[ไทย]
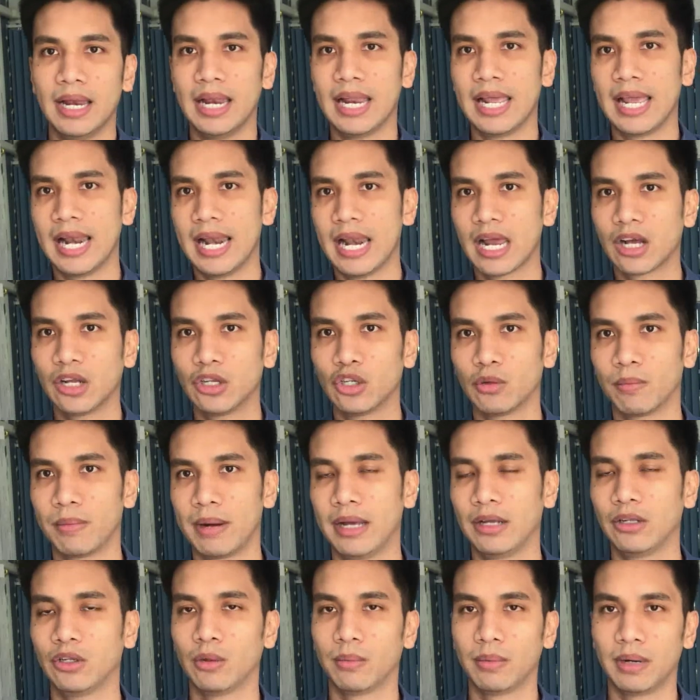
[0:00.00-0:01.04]
เรียนแล้วก็จบ
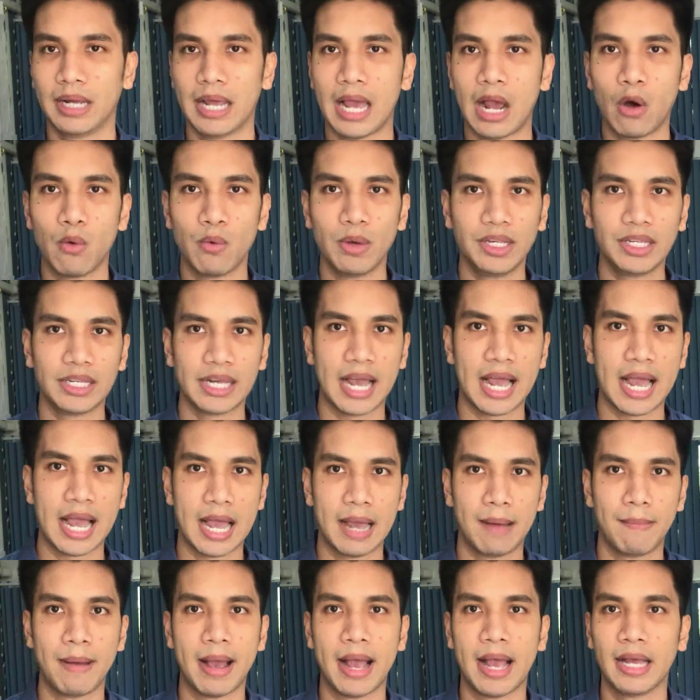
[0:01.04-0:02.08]
แล้วจบเลย เอาวิชา
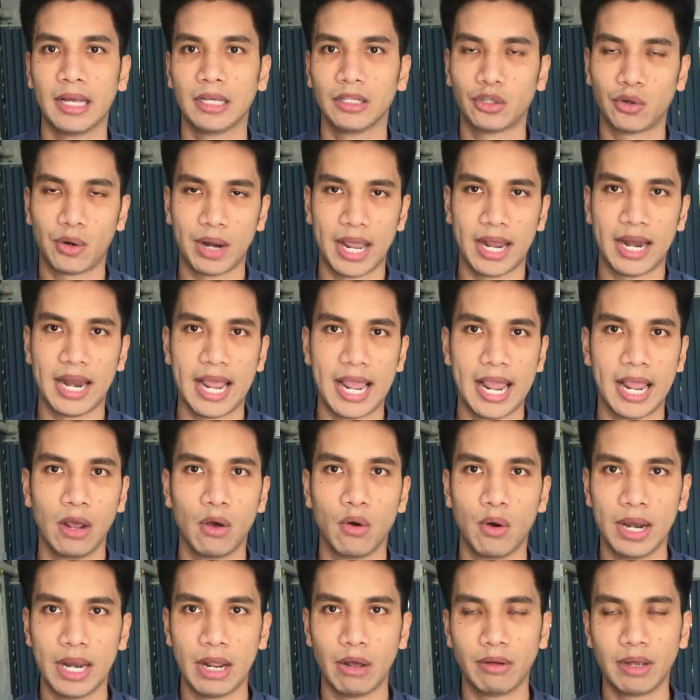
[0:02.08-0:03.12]
มาเทรด เอง
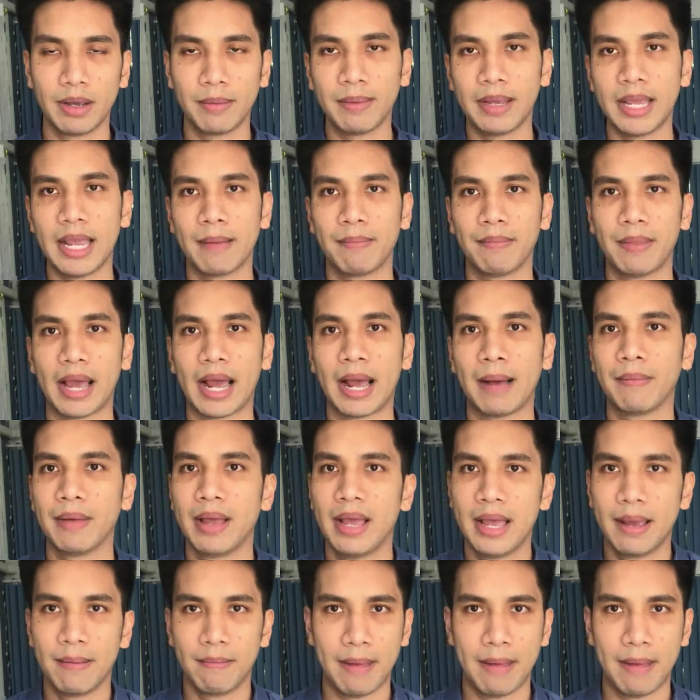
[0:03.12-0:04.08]
คนเดียวเงียบๆนะครับ